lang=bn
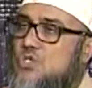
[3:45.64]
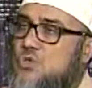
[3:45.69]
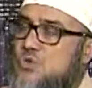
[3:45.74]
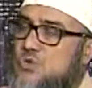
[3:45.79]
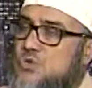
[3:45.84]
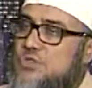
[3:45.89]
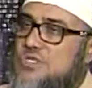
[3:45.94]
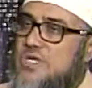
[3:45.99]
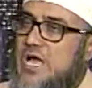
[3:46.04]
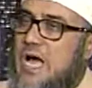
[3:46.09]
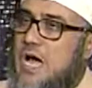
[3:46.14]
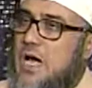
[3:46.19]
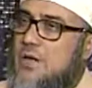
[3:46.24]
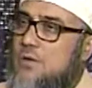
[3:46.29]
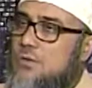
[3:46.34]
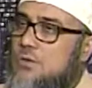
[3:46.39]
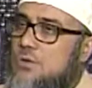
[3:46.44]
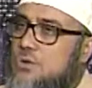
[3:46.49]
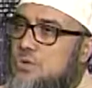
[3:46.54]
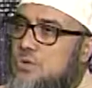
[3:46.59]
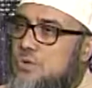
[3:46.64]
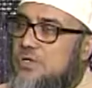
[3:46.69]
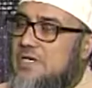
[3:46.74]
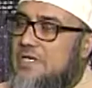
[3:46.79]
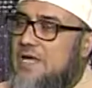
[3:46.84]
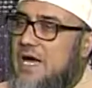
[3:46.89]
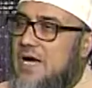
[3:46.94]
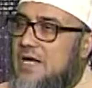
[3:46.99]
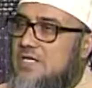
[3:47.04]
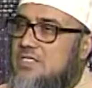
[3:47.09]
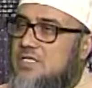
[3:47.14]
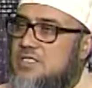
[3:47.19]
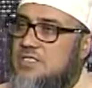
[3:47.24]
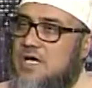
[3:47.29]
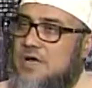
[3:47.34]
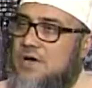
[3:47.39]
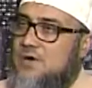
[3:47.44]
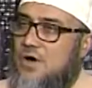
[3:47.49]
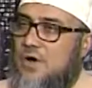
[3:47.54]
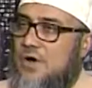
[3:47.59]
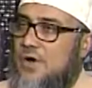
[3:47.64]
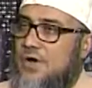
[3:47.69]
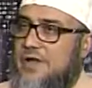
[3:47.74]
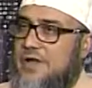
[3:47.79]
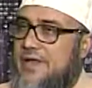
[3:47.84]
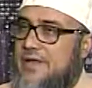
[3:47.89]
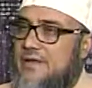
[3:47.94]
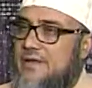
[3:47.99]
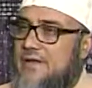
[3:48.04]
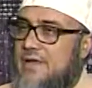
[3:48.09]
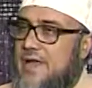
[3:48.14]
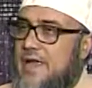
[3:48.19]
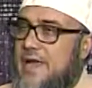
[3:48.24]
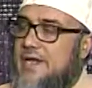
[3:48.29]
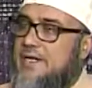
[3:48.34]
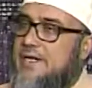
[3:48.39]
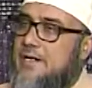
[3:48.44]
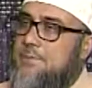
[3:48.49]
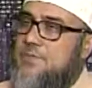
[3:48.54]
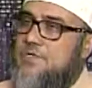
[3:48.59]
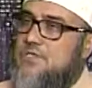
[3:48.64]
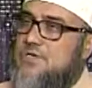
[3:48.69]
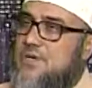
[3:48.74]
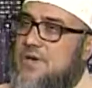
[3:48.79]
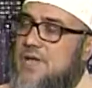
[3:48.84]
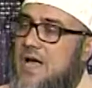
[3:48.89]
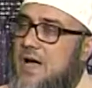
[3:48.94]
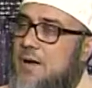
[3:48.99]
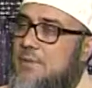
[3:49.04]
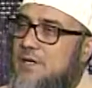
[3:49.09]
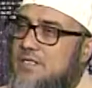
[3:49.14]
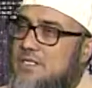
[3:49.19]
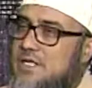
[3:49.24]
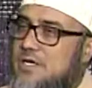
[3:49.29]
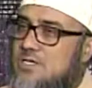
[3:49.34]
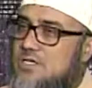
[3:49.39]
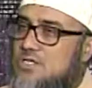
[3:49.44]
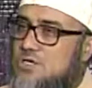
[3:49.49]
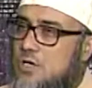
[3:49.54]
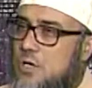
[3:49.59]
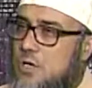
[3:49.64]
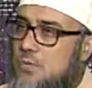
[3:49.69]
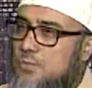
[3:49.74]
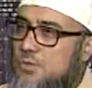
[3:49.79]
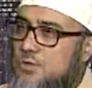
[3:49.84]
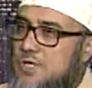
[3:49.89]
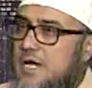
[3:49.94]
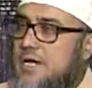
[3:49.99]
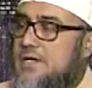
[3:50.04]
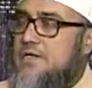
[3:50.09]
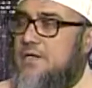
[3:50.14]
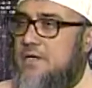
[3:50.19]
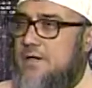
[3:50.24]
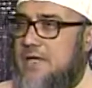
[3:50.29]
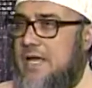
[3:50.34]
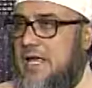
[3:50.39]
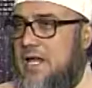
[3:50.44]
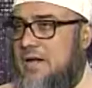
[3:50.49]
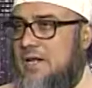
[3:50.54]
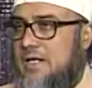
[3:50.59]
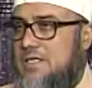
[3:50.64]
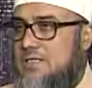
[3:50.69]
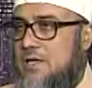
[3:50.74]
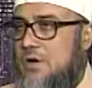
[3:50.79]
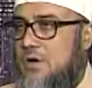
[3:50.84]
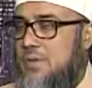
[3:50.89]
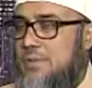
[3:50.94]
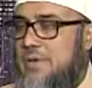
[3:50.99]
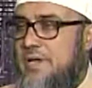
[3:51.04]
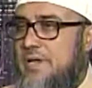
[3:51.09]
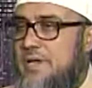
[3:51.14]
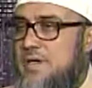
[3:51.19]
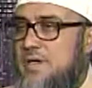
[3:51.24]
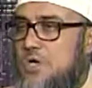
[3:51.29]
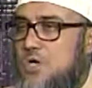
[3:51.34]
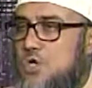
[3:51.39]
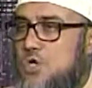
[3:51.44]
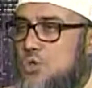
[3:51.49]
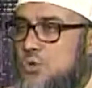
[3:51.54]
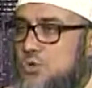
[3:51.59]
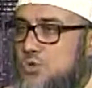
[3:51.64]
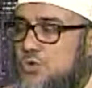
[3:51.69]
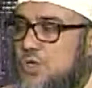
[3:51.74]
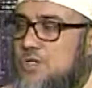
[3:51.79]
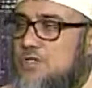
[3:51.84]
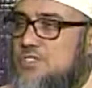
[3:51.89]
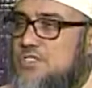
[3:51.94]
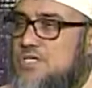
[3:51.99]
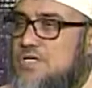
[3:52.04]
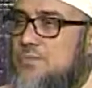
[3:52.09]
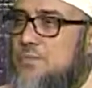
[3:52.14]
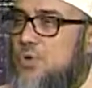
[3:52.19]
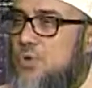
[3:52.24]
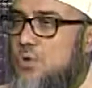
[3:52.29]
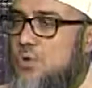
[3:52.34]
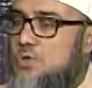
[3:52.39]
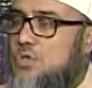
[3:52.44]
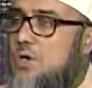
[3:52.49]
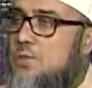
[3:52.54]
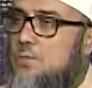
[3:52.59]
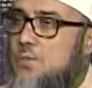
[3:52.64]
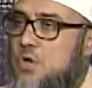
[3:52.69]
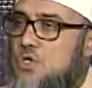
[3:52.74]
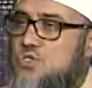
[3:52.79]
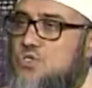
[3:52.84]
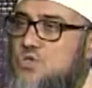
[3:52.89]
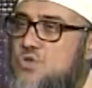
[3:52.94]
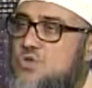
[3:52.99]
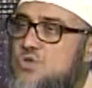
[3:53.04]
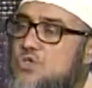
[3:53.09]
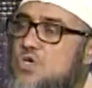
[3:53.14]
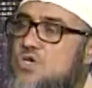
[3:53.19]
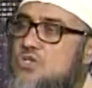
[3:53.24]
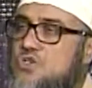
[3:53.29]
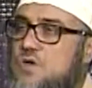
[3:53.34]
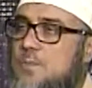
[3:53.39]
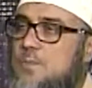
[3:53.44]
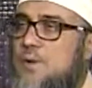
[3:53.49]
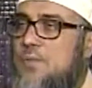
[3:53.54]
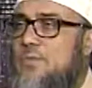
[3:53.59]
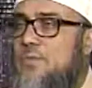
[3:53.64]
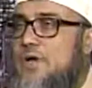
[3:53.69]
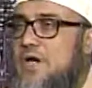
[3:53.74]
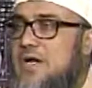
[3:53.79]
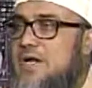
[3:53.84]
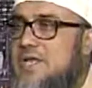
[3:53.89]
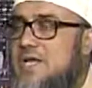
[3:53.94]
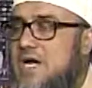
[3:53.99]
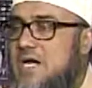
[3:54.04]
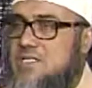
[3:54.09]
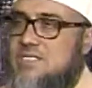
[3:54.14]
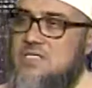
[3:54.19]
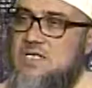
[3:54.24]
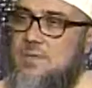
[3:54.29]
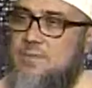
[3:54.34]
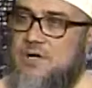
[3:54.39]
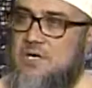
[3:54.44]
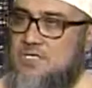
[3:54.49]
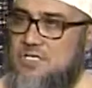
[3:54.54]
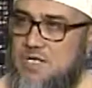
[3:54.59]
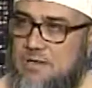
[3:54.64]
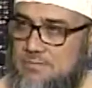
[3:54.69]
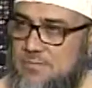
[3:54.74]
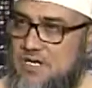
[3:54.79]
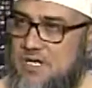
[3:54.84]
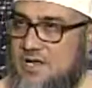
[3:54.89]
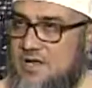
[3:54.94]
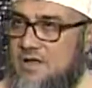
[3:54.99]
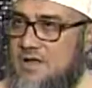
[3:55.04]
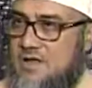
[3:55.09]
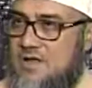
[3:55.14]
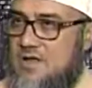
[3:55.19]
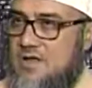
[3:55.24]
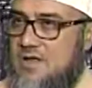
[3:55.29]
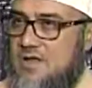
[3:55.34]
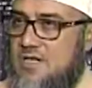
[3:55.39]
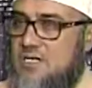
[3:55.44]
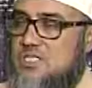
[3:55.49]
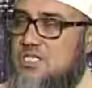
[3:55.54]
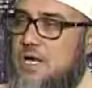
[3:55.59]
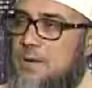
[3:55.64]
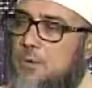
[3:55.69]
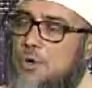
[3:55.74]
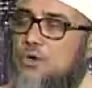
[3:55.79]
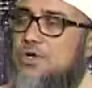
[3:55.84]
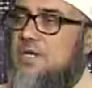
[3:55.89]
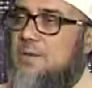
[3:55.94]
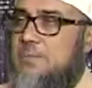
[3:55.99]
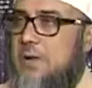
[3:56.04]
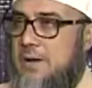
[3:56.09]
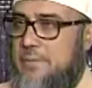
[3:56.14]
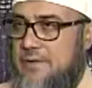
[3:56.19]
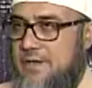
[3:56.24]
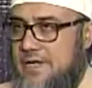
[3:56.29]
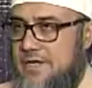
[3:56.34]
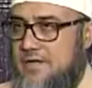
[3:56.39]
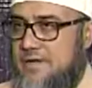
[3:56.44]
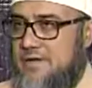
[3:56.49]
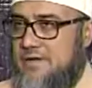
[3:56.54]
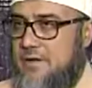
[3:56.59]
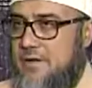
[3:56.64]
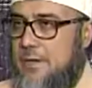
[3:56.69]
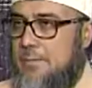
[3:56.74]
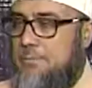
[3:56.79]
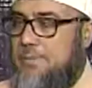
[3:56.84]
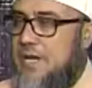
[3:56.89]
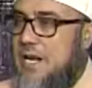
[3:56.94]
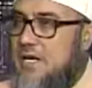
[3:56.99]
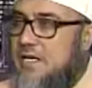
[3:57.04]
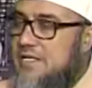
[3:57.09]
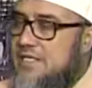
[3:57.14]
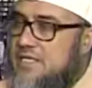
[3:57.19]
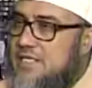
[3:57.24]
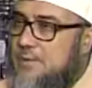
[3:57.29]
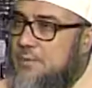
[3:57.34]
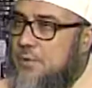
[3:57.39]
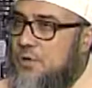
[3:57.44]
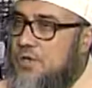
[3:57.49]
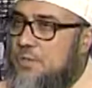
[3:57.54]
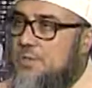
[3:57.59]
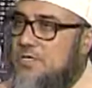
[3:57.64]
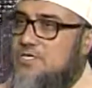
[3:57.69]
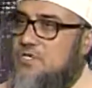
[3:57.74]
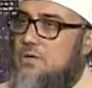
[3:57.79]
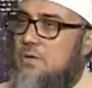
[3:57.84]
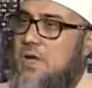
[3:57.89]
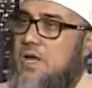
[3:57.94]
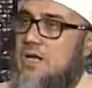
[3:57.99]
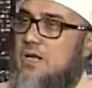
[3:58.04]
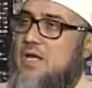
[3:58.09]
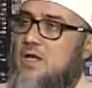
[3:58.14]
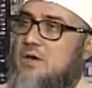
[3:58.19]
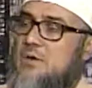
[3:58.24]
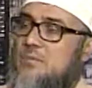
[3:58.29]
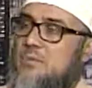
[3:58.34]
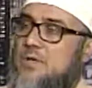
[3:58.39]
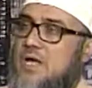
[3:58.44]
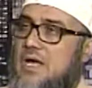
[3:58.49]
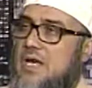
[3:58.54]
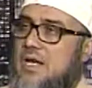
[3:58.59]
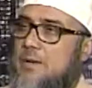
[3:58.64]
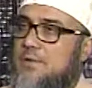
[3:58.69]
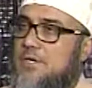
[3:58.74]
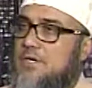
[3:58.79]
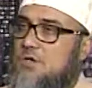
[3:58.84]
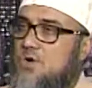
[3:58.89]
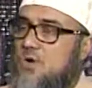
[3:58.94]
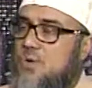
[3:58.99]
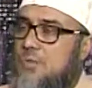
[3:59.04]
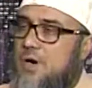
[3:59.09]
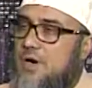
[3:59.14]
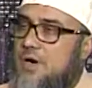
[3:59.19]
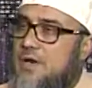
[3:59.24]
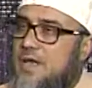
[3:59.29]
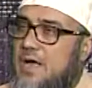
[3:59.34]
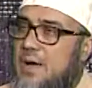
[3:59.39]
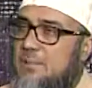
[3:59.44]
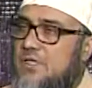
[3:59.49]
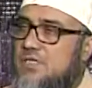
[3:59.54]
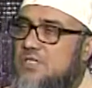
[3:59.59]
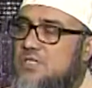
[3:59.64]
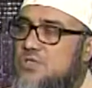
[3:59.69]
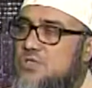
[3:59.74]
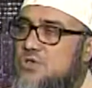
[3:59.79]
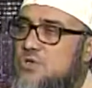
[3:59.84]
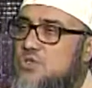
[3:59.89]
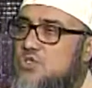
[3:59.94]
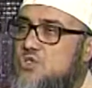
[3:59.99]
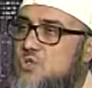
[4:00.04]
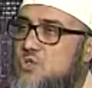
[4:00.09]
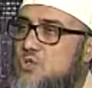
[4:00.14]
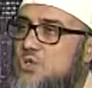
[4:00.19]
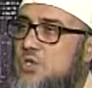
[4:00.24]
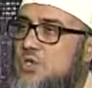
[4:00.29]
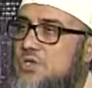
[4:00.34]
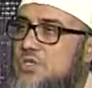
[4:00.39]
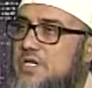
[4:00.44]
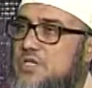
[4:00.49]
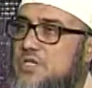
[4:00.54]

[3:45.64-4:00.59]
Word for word: শুধু যে আনন্দ নিয়ে আসে তা নয় এটার পিছনে আমাদের সর্বদাই খেয়াল রাখতে হবে নতুন জীবন নতুন বর্ষ নতুন সম্ভাবনা নিয়ে আসছে আমার সামনে সামগ্রিকভাবেই প্রাকৃতিক পরিবেশেও আল্লাহ রব্বুল আলমিন ক্রমান্বয়ে আমাদের জন্য সুন্দর